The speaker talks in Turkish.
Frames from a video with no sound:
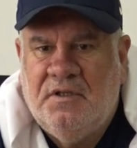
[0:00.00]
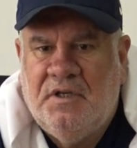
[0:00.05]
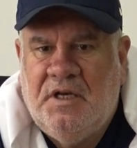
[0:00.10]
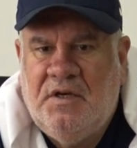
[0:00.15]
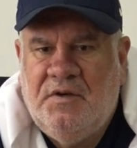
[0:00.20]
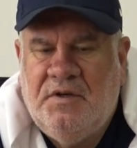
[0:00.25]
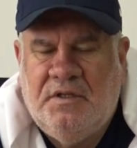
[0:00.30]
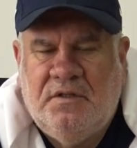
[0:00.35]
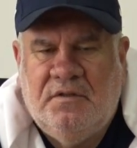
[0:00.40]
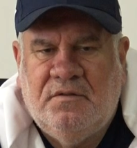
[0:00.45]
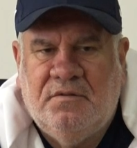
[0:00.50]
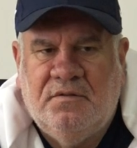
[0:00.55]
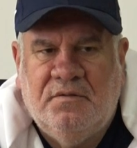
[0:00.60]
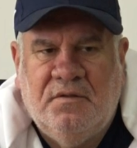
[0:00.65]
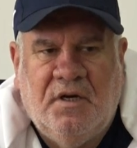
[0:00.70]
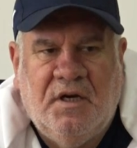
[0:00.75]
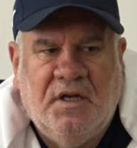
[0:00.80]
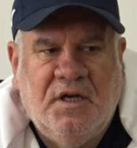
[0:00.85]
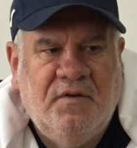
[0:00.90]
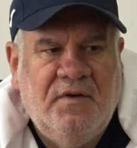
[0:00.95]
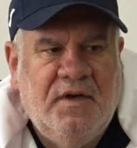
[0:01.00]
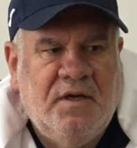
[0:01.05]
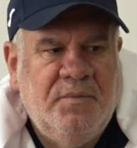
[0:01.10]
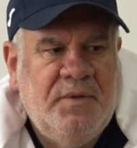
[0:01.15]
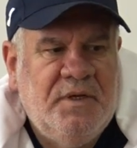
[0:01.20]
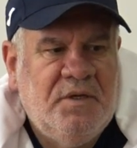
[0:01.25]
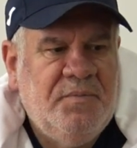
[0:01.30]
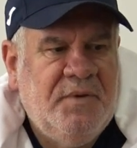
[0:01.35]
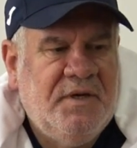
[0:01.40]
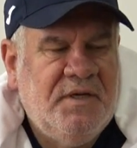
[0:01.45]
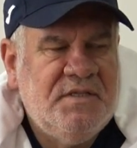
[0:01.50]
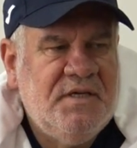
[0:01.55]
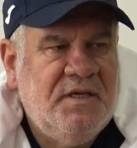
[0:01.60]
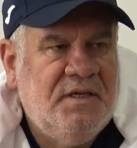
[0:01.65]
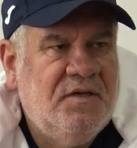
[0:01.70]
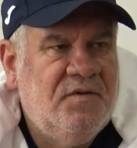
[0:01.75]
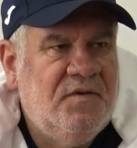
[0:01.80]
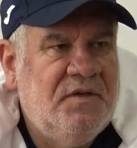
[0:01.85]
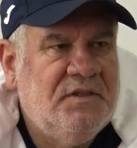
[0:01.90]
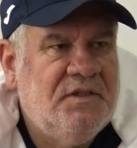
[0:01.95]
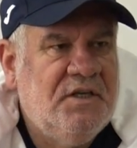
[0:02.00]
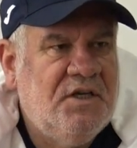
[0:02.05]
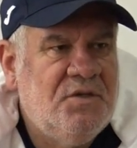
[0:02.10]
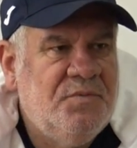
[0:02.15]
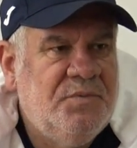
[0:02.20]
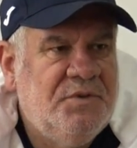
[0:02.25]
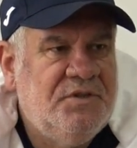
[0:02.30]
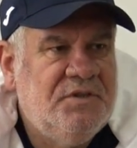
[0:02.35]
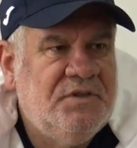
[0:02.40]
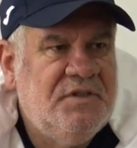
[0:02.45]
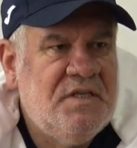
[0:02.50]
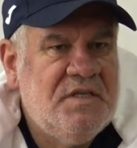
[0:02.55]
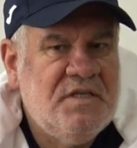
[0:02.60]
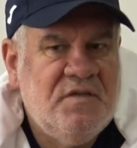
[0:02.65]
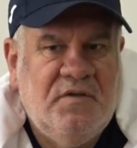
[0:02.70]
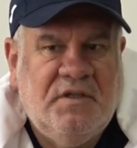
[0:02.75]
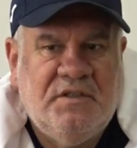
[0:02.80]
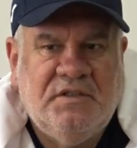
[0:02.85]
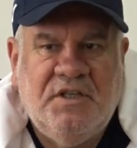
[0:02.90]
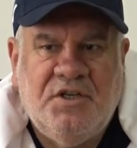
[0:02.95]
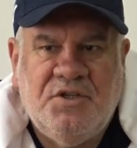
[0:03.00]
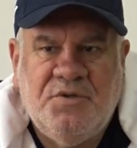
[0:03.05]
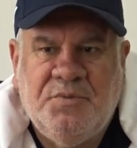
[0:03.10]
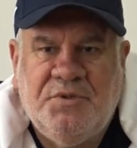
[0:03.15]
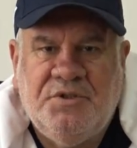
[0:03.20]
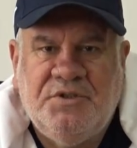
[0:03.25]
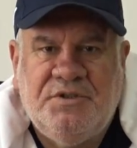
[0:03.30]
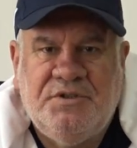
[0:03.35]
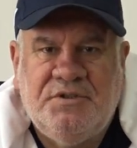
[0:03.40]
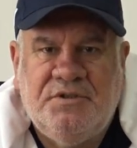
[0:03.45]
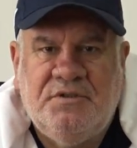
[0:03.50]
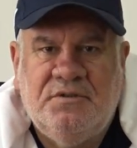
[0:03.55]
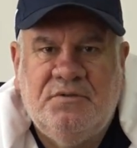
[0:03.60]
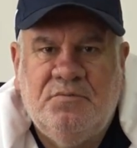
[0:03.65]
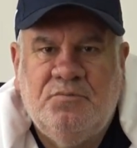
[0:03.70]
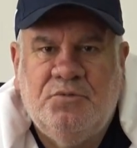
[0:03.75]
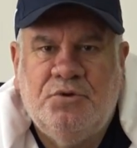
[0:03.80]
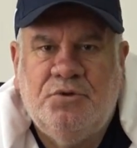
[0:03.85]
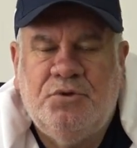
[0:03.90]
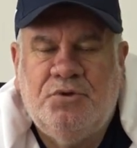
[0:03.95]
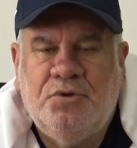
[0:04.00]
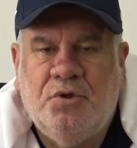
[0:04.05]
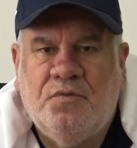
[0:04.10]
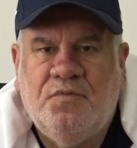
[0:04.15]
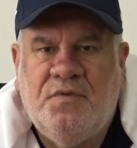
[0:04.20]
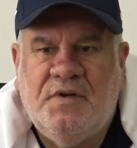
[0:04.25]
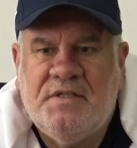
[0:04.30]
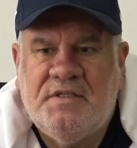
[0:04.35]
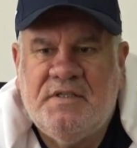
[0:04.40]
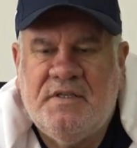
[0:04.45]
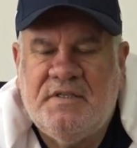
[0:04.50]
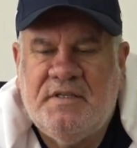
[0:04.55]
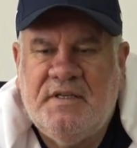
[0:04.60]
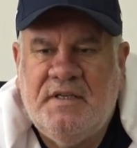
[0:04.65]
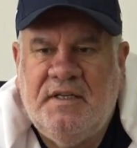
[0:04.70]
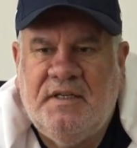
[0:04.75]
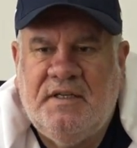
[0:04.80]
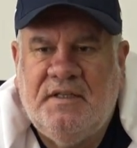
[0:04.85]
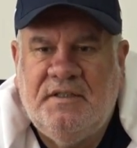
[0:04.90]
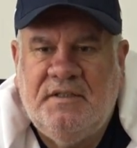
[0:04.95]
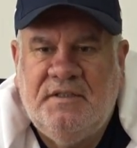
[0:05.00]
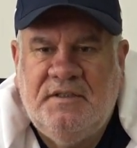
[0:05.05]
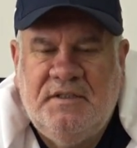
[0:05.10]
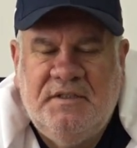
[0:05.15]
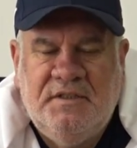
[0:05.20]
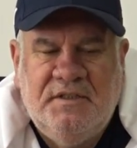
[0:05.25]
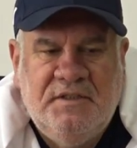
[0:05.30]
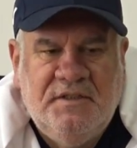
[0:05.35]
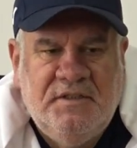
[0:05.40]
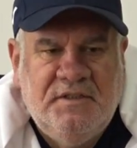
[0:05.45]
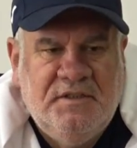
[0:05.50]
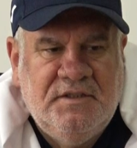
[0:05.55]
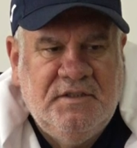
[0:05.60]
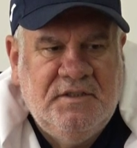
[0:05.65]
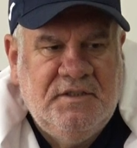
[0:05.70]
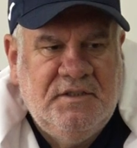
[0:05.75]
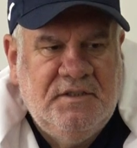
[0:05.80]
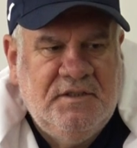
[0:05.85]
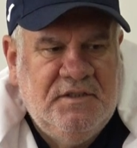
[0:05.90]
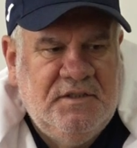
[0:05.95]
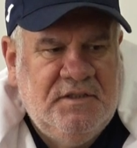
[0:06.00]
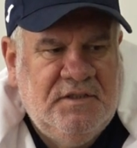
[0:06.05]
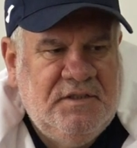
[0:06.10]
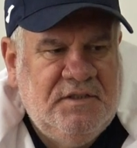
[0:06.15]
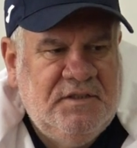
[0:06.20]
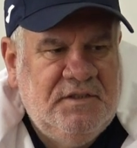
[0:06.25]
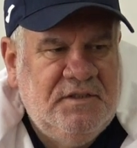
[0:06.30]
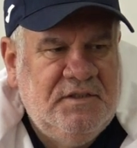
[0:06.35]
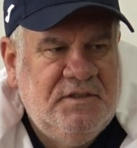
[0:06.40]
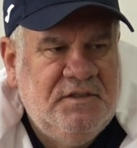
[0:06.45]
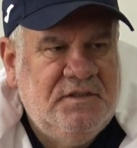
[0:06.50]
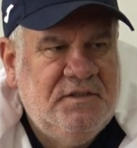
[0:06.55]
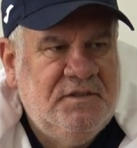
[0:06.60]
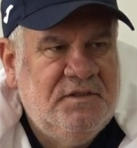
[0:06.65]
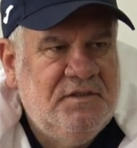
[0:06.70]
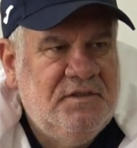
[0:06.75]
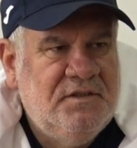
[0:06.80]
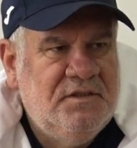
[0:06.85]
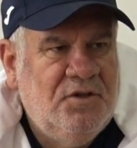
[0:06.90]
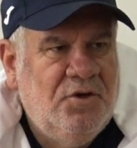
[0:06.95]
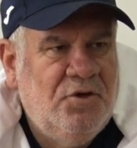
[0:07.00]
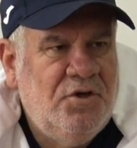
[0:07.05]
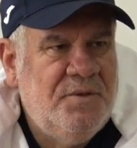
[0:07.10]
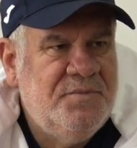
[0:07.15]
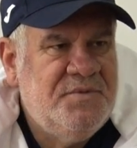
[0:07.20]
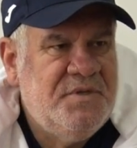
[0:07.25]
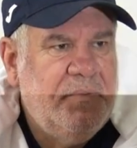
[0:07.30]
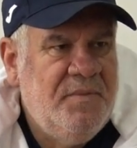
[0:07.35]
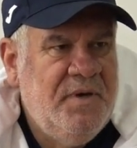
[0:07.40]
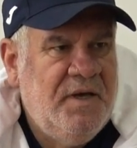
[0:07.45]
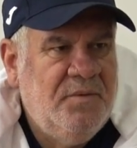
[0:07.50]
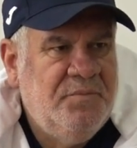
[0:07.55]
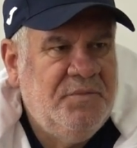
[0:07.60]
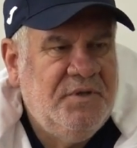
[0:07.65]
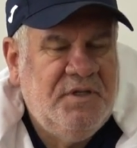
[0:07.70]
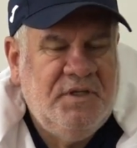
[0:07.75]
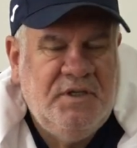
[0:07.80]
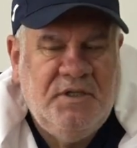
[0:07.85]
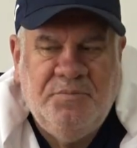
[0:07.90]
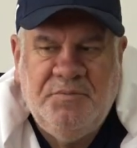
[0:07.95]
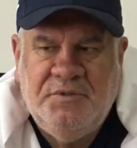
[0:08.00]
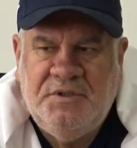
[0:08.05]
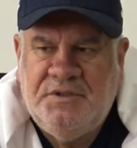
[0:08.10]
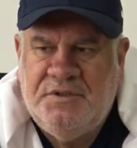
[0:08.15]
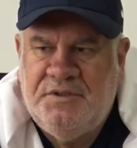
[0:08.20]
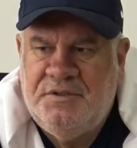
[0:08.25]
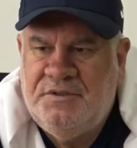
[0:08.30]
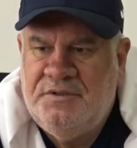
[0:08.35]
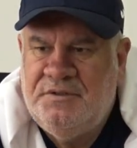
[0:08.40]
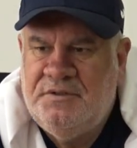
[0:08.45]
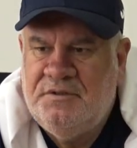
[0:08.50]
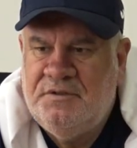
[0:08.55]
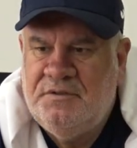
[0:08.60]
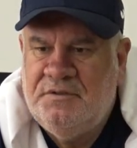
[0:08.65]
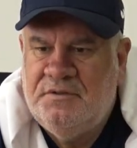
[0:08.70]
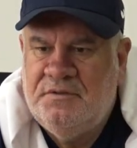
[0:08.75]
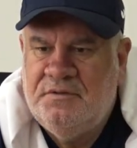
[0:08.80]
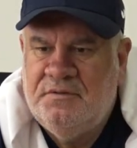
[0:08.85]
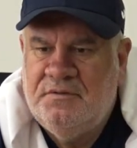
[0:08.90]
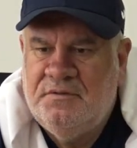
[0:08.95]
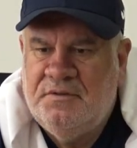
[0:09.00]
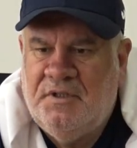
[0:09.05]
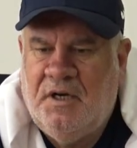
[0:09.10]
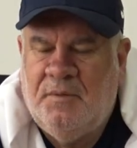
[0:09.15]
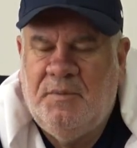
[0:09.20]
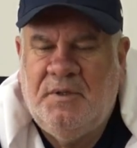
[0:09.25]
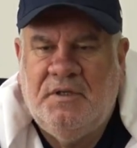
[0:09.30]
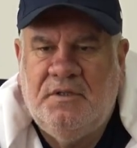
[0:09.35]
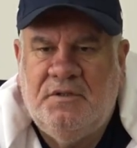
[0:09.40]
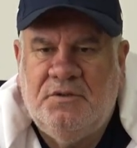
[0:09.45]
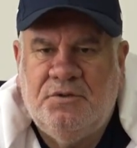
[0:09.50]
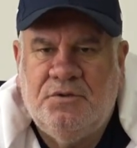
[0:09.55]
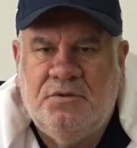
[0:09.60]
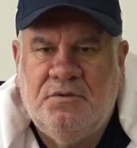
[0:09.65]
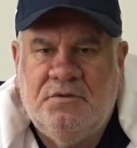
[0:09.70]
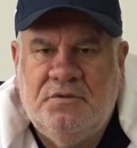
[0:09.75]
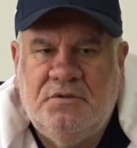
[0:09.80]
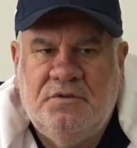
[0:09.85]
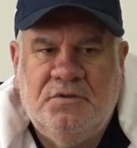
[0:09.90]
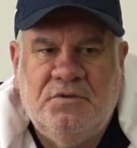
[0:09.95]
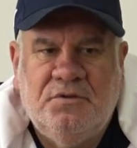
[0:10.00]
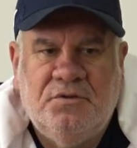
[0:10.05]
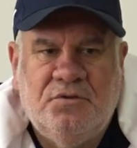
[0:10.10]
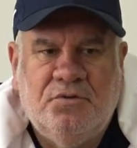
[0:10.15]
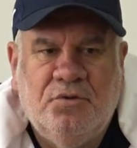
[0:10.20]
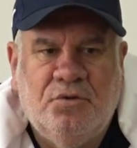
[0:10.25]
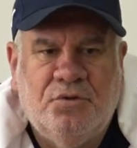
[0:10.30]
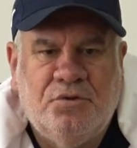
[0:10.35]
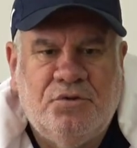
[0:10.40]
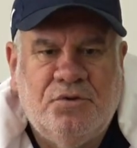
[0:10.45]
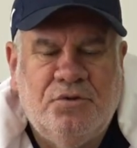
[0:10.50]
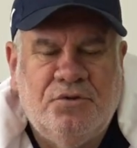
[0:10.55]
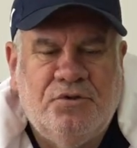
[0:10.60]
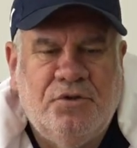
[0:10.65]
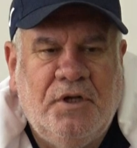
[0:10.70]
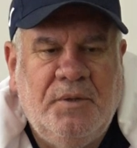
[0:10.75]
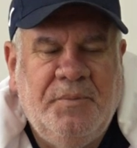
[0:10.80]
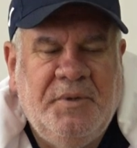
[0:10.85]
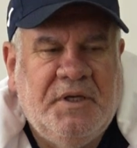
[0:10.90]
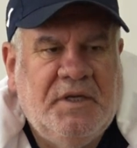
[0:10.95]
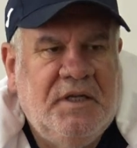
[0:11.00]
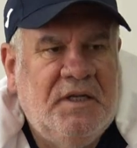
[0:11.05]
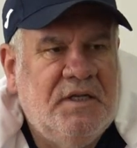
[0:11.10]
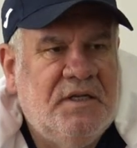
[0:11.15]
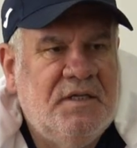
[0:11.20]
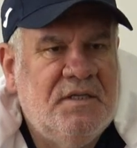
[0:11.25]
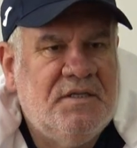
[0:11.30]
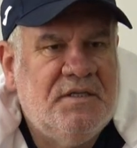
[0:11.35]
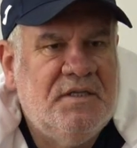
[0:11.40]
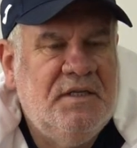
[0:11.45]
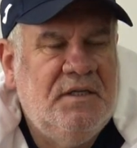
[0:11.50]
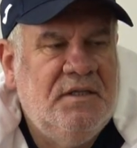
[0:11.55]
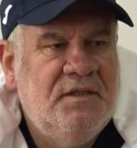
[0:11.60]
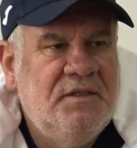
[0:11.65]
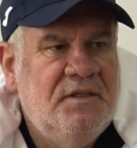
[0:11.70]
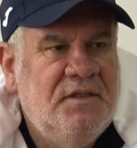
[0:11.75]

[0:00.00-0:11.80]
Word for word: Evet, ara vermek bazen avantaj mıdır, dezavantaj mıdır? Bunu çok fazlasıyla e, önemsemeyen biriyimdir. Ama e, doğrusunu söylemek gerekirse